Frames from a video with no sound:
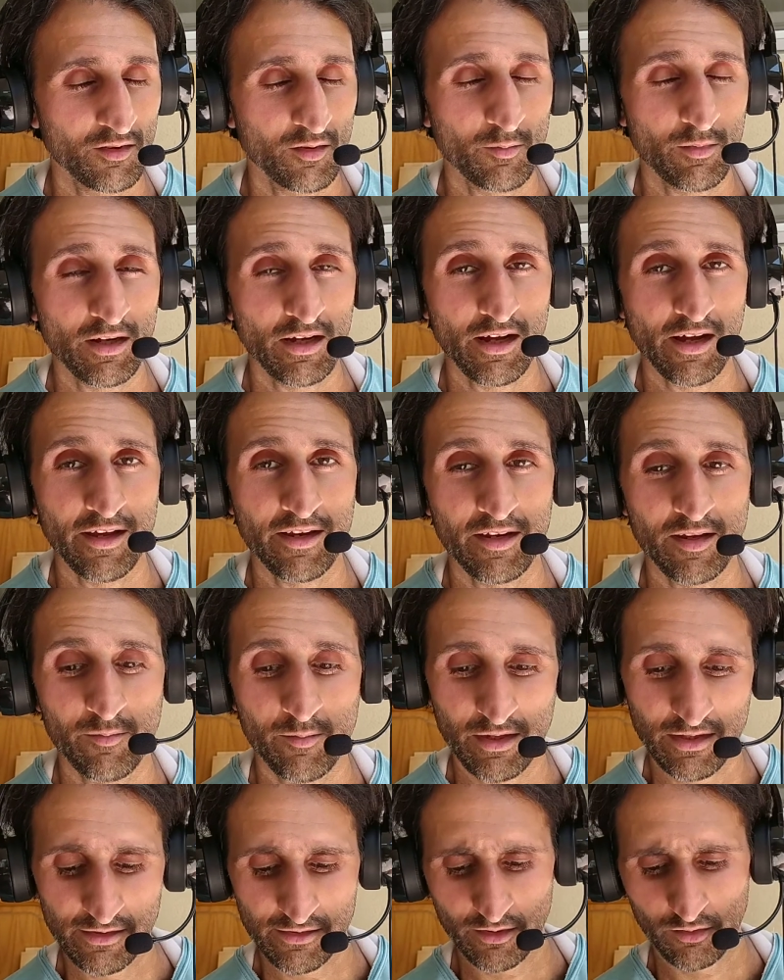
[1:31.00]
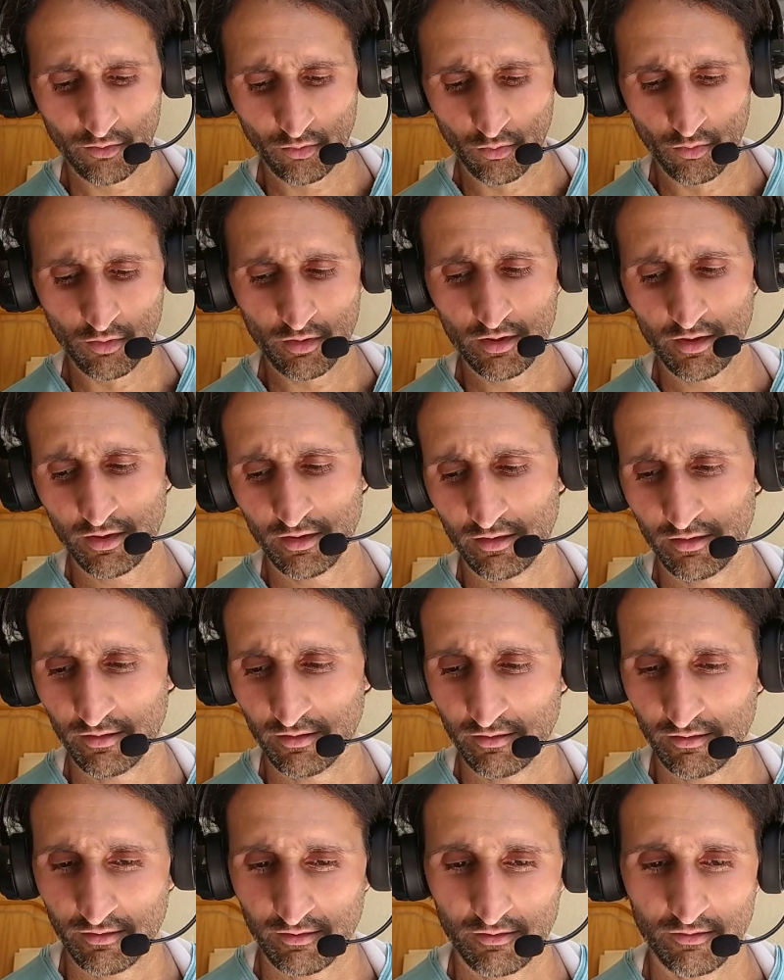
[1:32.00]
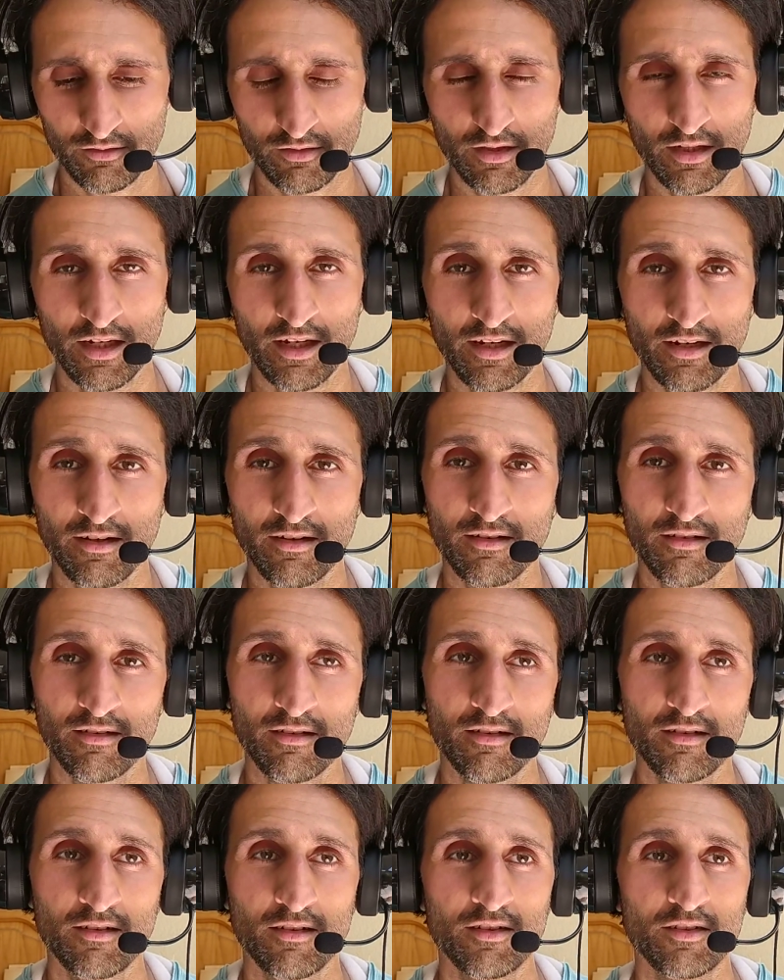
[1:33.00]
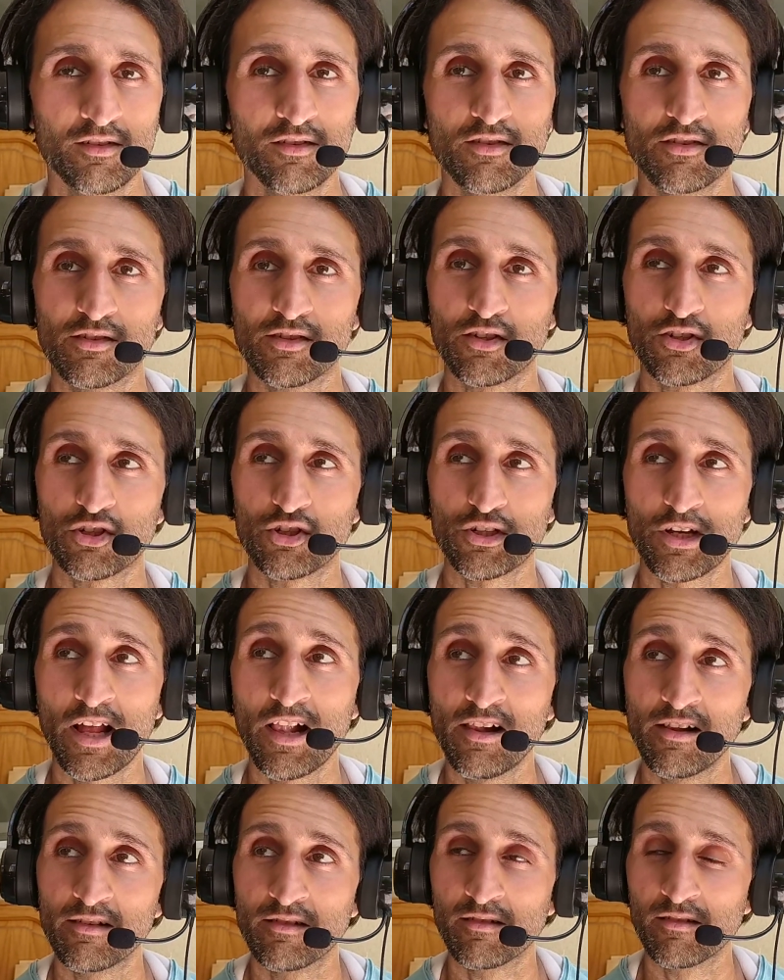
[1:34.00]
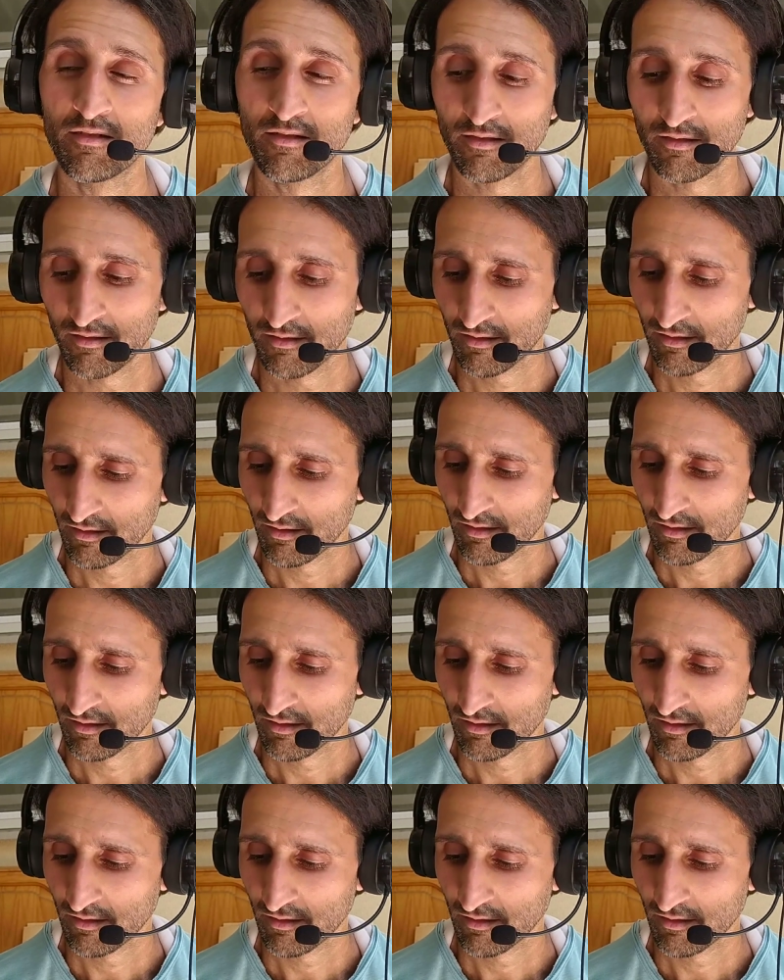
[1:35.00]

nochmal ein immenser Druck und ein Zerschellen